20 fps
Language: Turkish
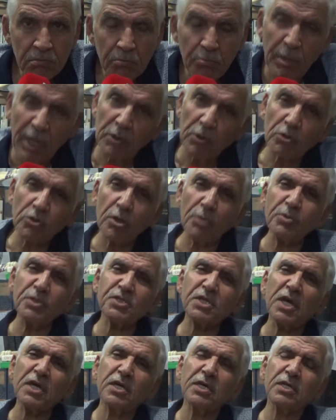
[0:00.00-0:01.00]
Ben
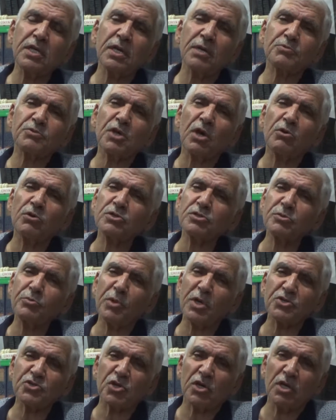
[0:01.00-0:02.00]
otobüsten gidiyorum. Sağ olsun
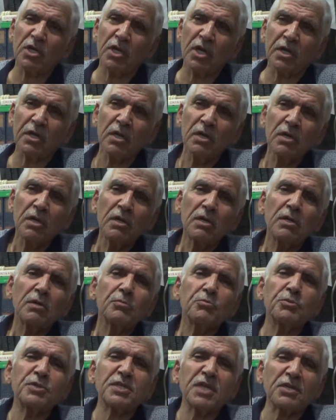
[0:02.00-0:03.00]
başkanlar
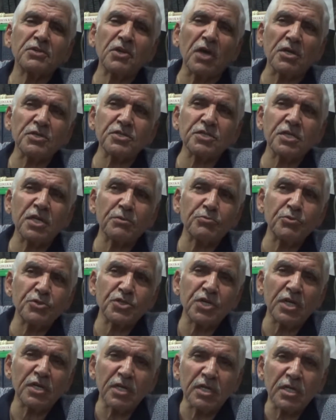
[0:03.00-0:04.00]
bize tahsis
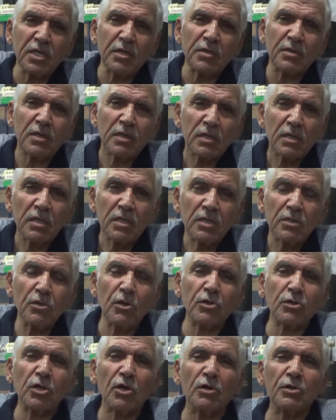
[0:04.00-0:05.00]
etmişler gidiyor.
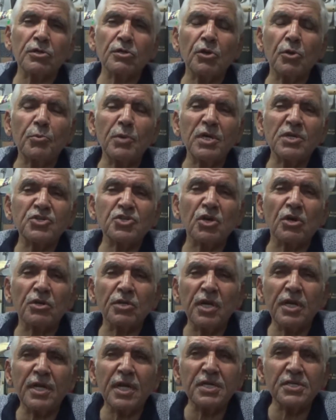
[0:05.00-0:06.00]
Dört kağıtta, beş
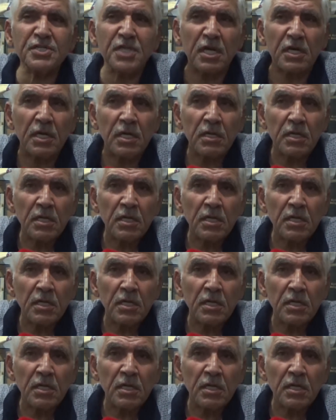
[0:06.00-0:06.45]
kağıda neyse.